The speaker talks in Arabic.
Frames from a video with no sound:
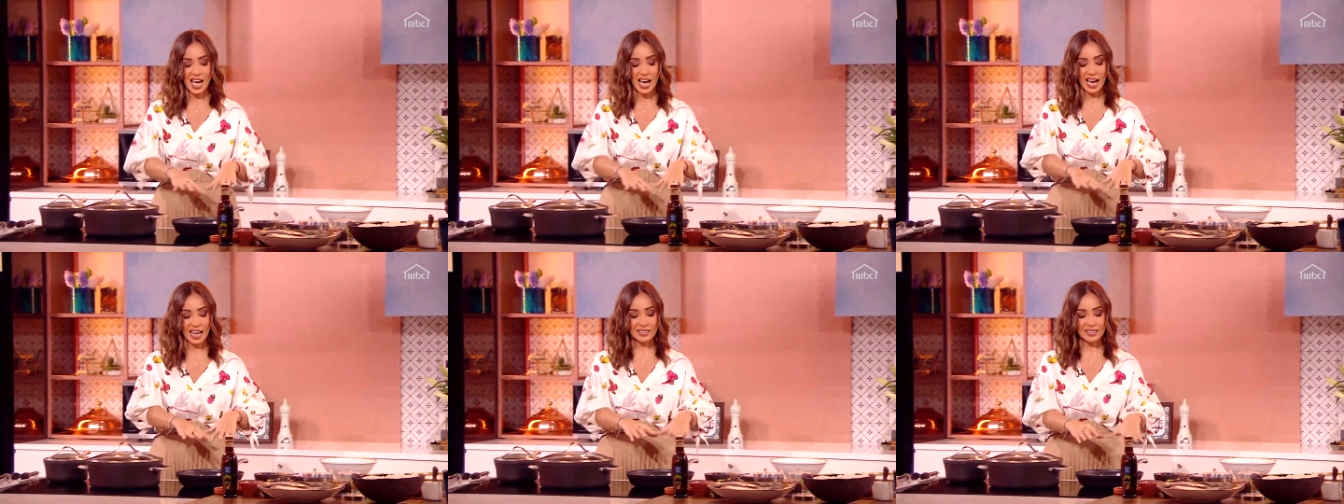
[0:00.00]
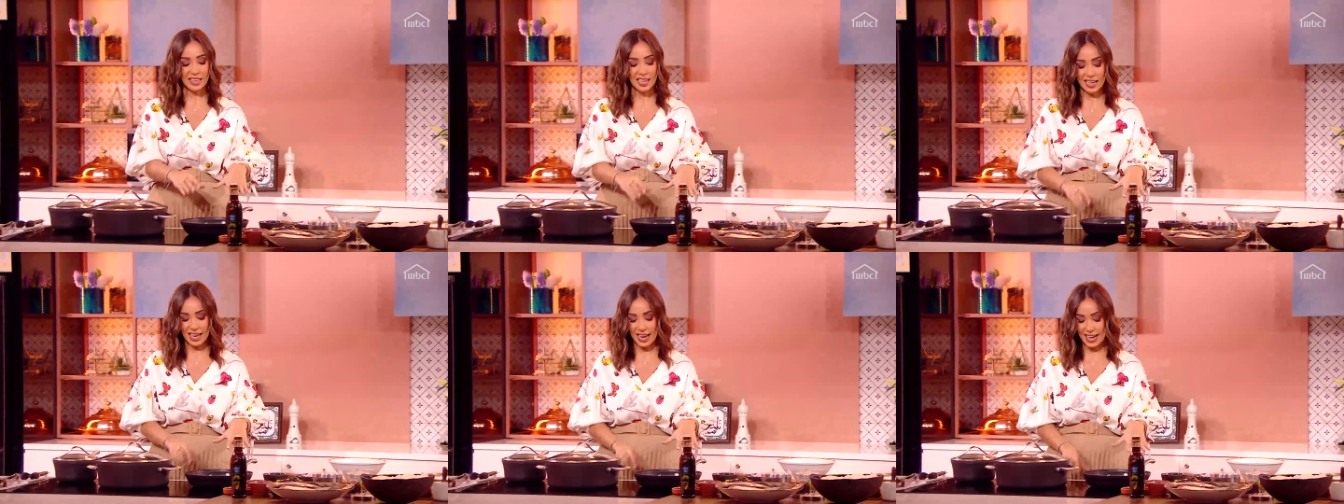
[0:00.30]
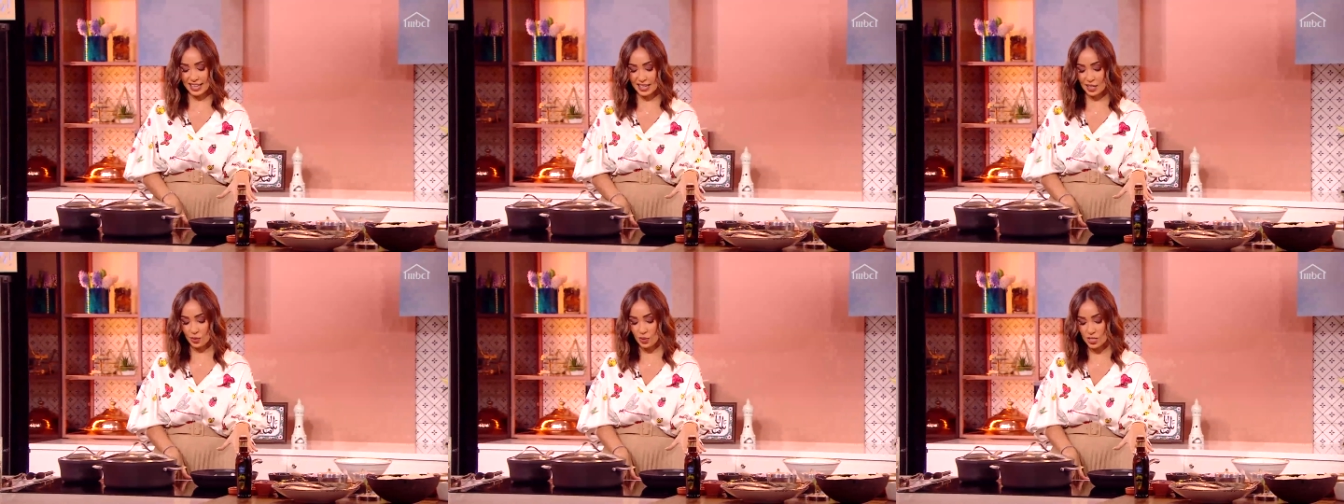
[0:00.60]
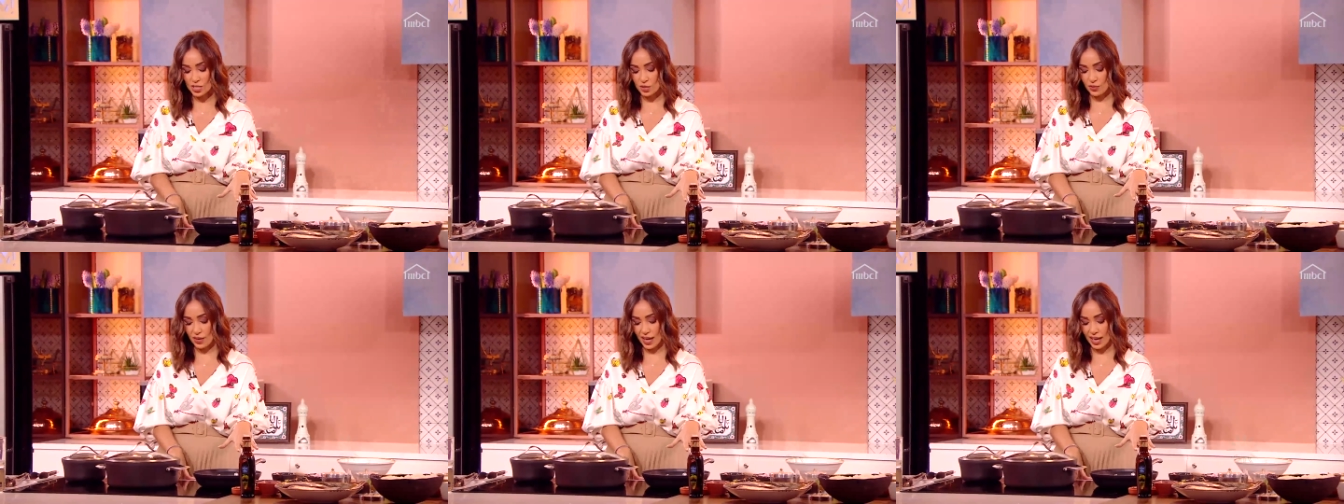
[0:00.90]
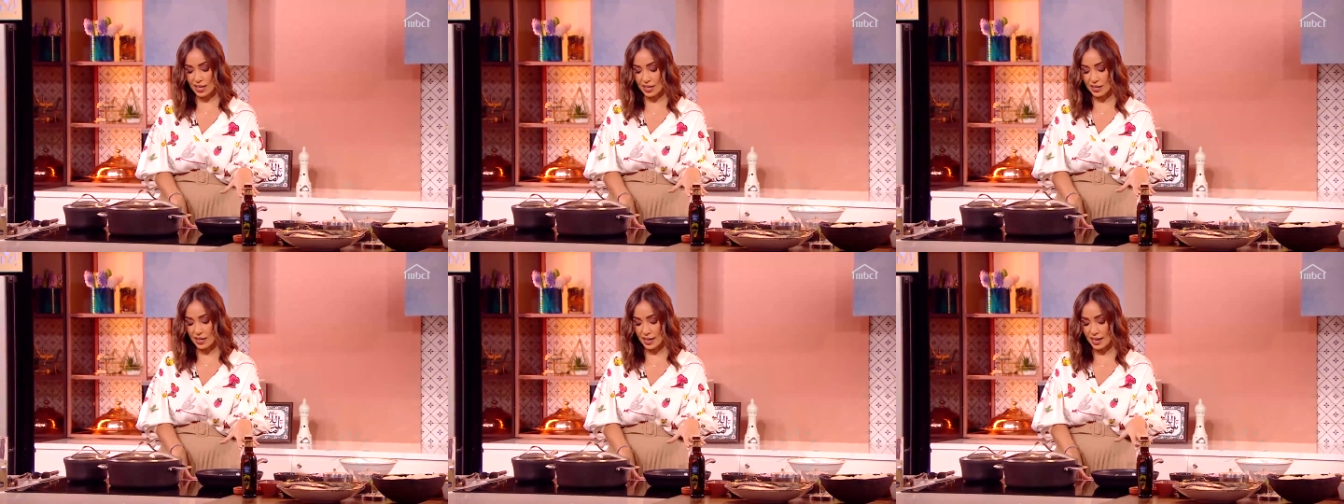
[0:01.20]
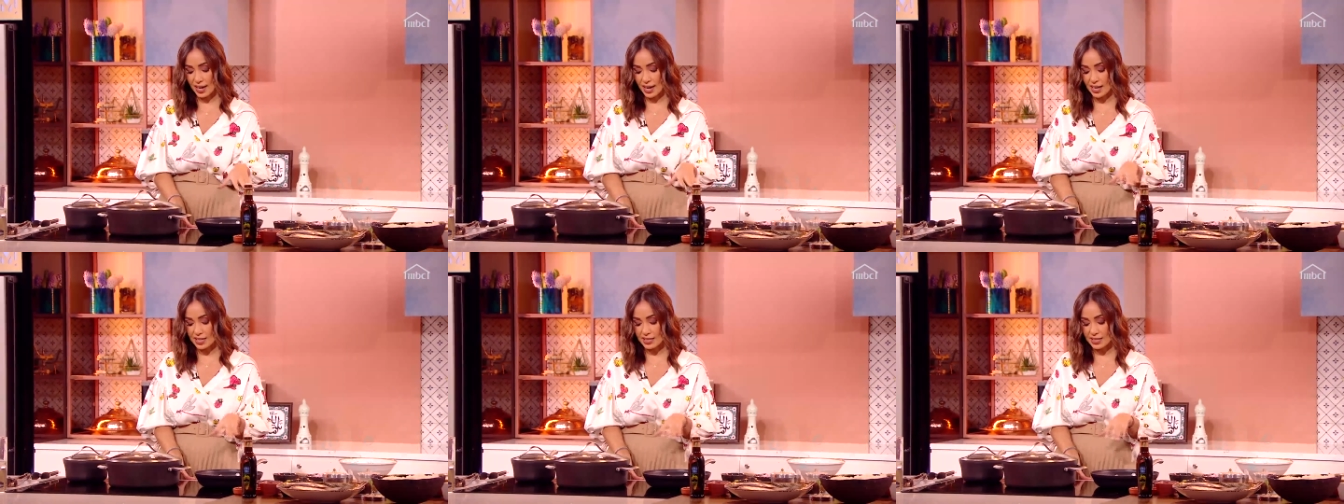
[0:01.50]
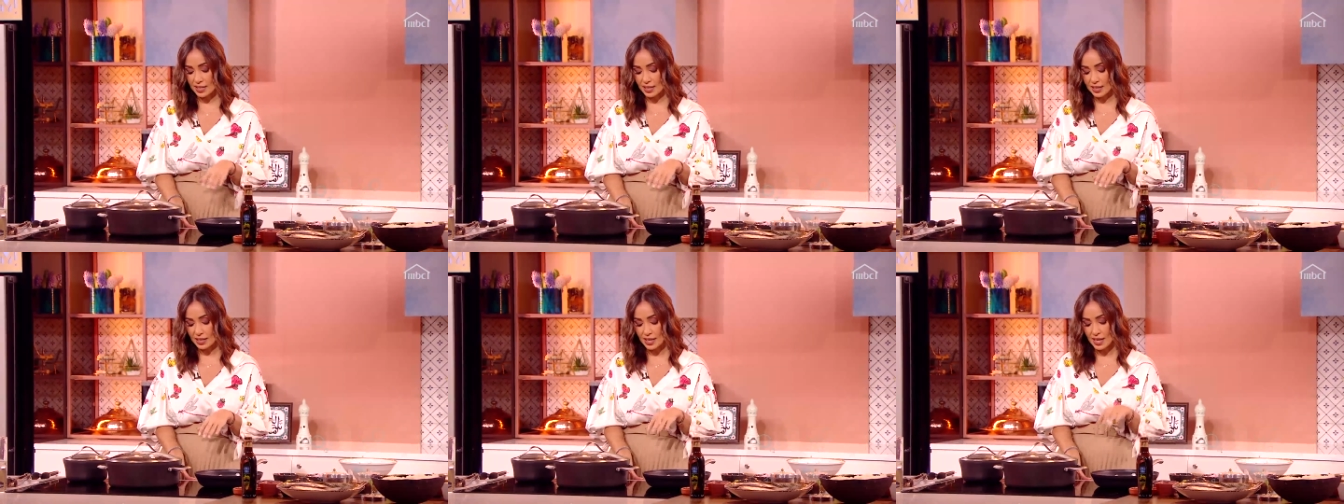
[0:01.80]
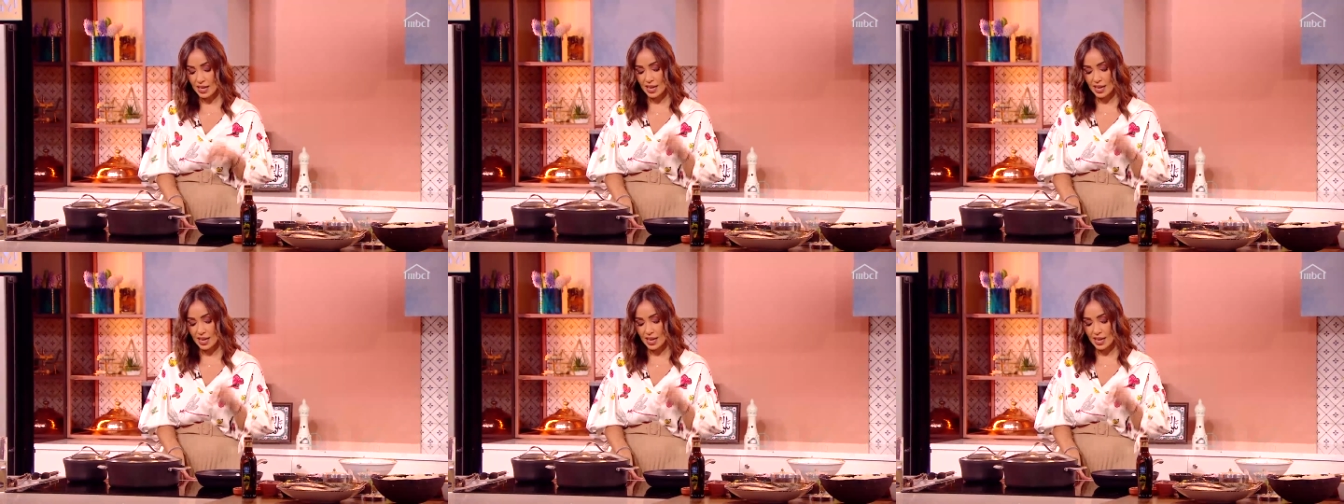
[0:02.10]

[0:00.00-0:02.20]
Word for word: حتضل هي الوصفه على نار هاديه